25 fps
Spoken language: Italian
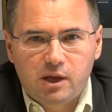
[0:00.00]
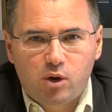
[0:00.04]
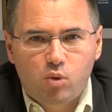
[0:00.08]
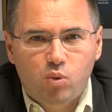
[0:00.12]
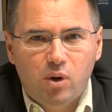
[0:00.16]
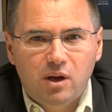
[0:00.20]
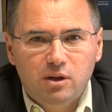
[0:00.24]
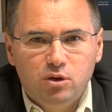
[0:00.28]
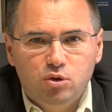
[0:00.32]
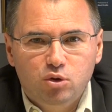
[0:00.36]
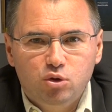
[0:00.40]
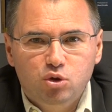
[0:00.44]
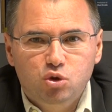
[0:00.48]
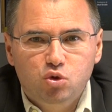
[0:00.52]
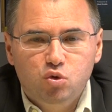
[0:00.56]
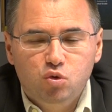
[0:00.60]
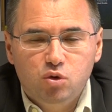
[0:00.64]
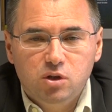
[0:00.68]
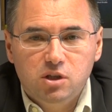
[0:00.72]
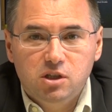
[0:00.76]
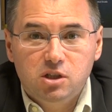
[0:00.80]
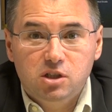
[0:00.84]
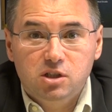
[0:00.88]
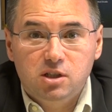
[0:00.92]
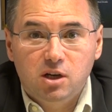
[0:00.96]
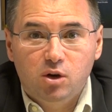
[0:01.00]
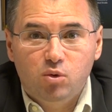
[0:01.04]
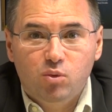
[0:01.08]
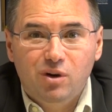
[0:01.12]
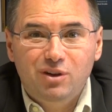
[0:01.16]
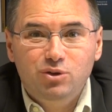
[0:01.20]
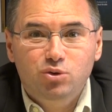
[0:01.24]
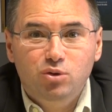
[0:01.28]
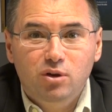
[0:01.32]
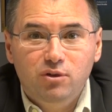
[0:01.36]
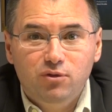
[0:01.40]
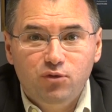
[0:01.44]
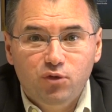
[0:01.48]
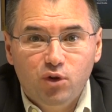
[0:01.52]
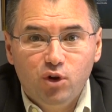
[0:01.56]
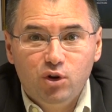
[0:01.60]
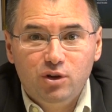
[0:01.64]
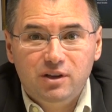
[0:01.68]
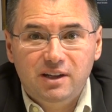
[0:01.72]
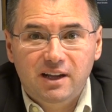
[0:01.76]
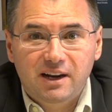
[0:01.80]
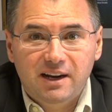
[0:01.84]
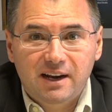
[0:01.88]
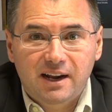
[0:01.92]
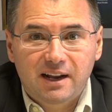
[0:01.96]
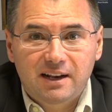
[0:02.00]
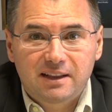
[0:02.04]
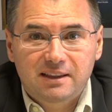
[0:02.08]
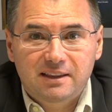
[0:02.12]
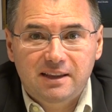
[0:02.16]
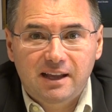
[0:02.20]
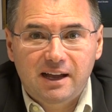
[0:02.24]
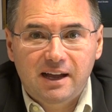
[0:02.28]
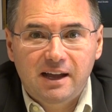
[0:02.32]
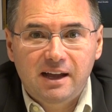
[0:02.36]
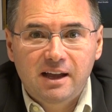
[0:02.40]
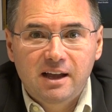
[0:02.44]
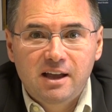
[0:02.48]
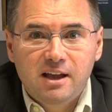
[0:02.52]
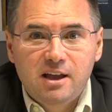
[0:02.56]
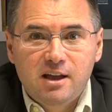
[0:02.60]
quanto ci unisce, quanto è forte in realtà